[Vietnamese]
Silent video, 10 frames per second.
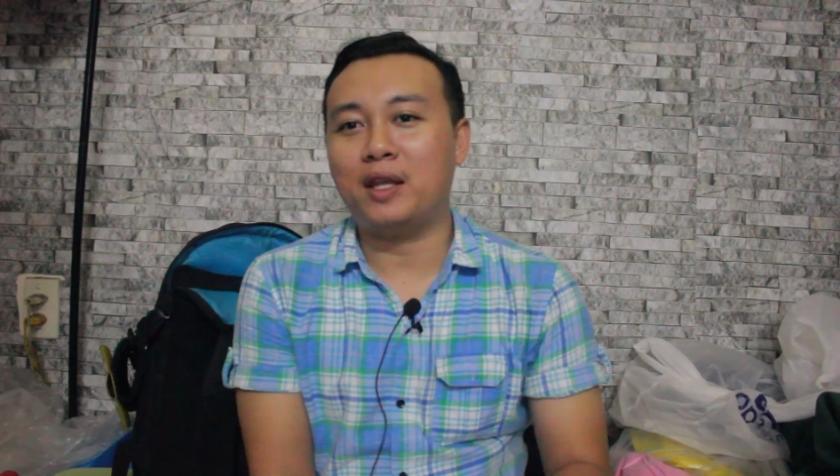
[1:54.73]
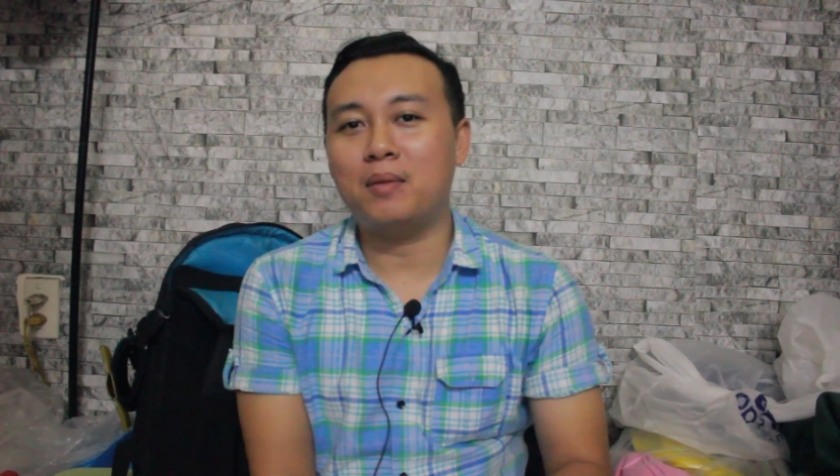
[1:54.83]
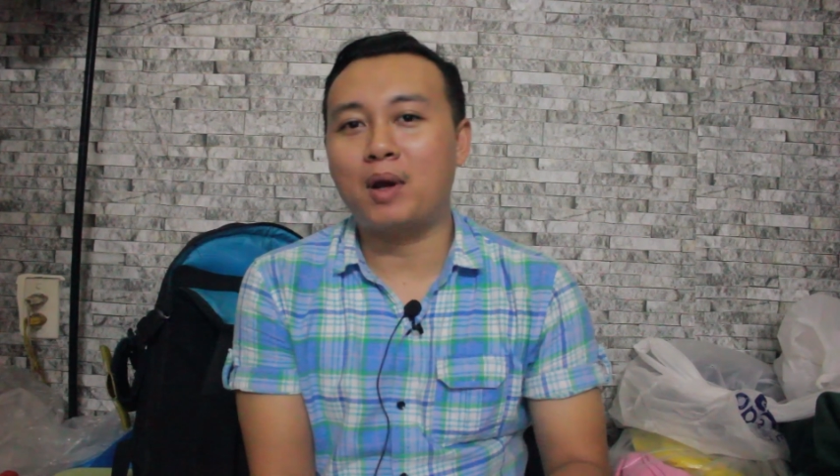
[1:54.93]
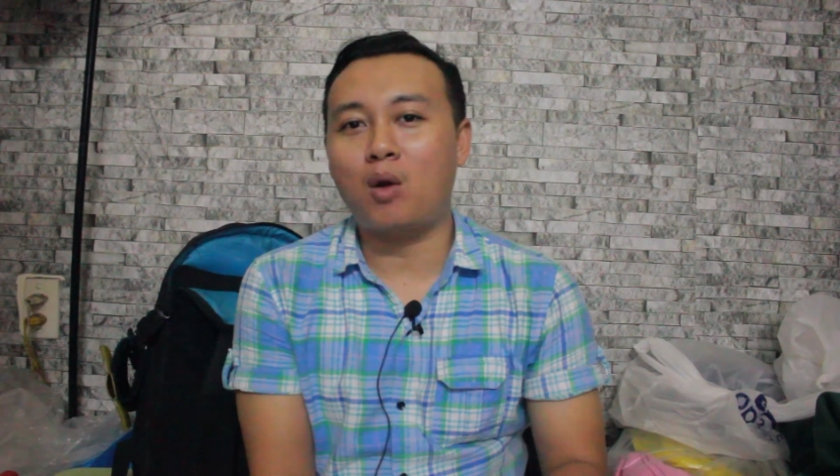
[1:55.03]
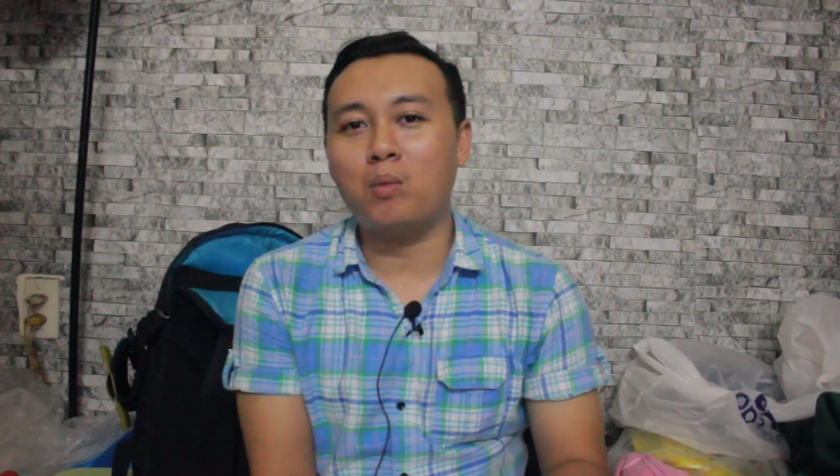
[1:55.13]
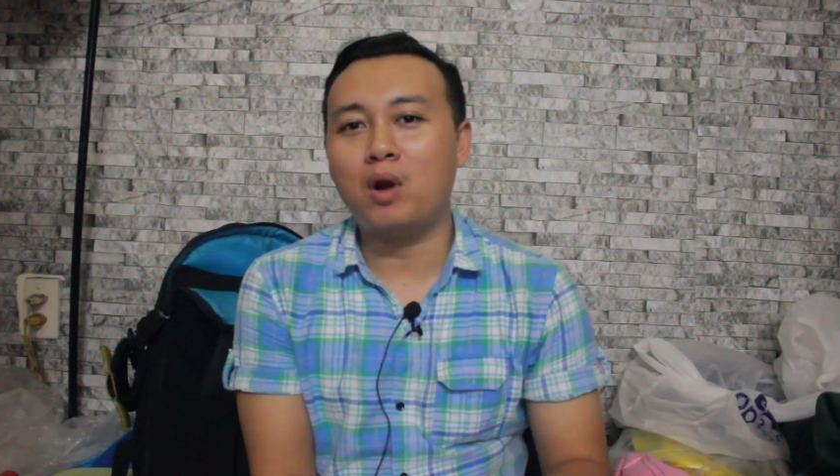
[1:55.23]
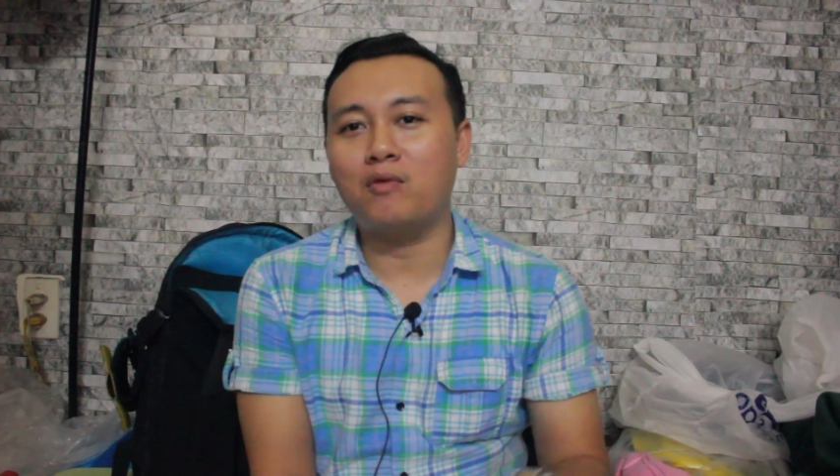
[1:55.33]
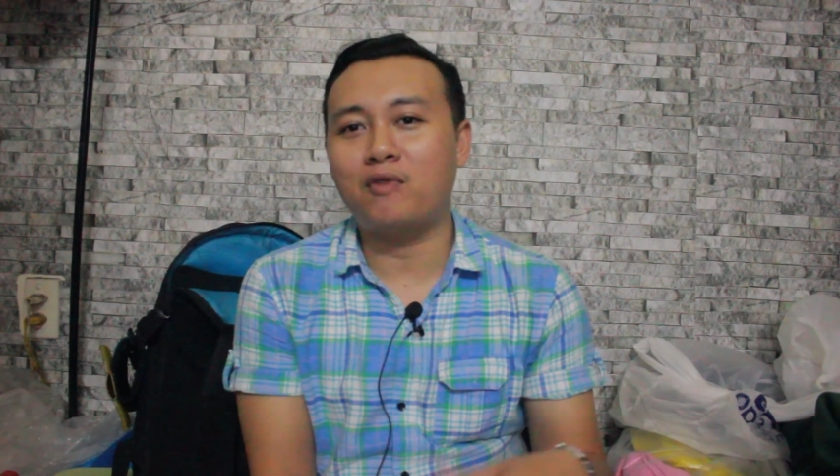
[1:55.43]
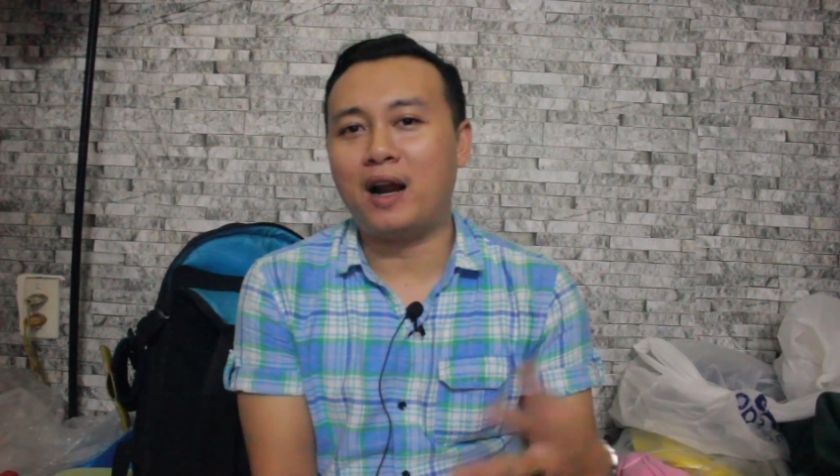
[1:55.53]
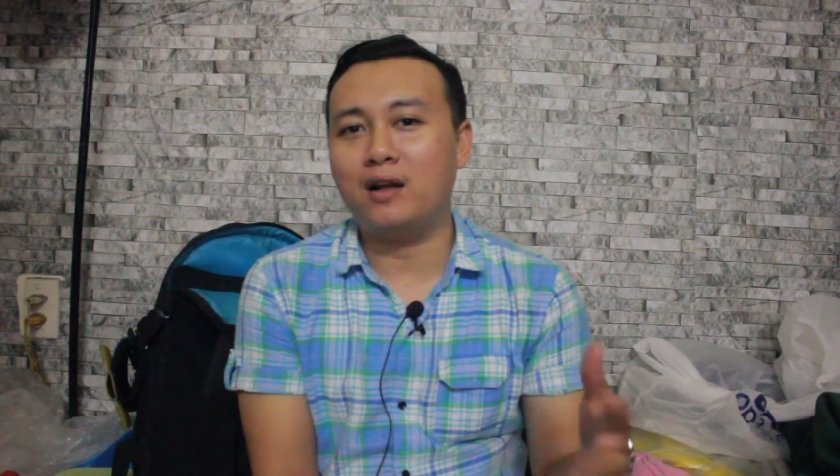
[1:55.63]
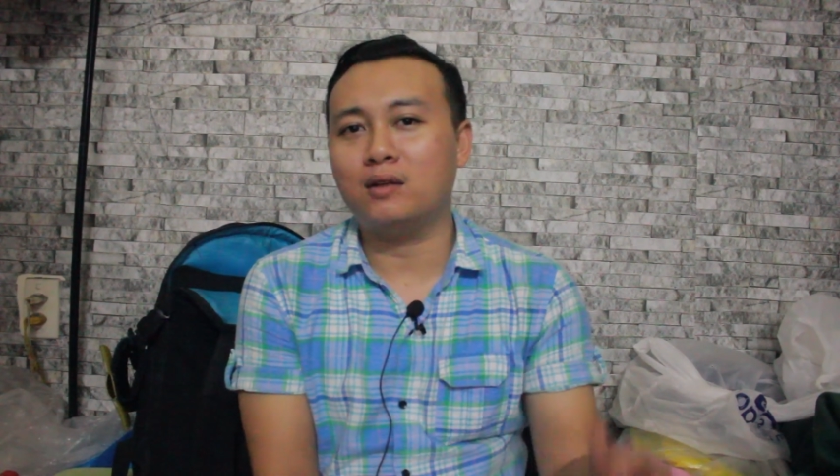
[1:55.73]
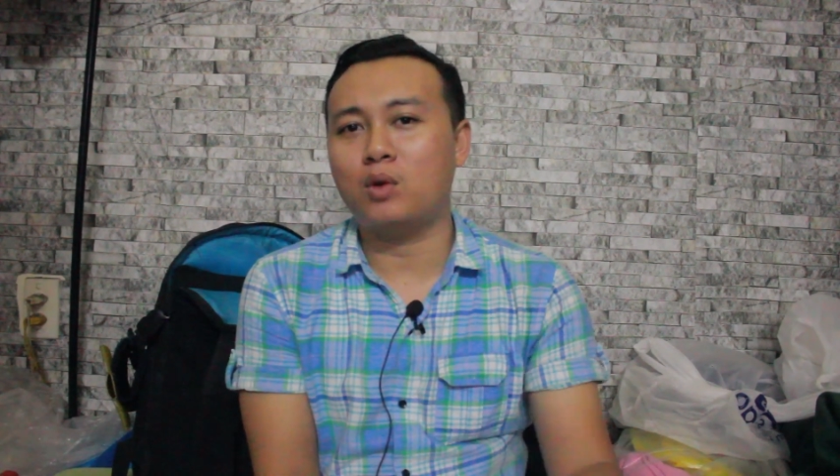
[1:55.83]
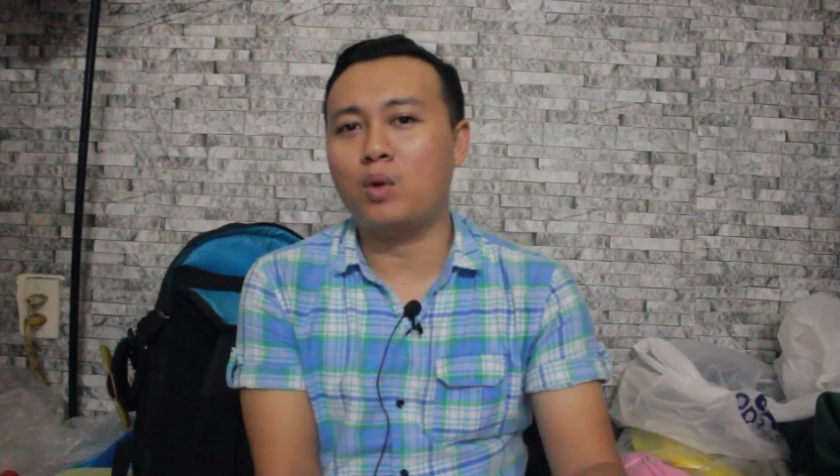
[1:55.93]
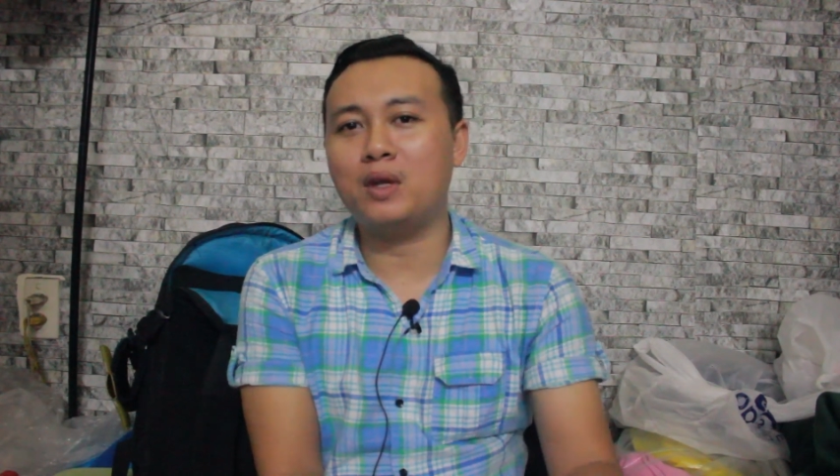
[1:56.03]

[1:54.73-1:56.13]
nhưng mà cũng không phải là thuộc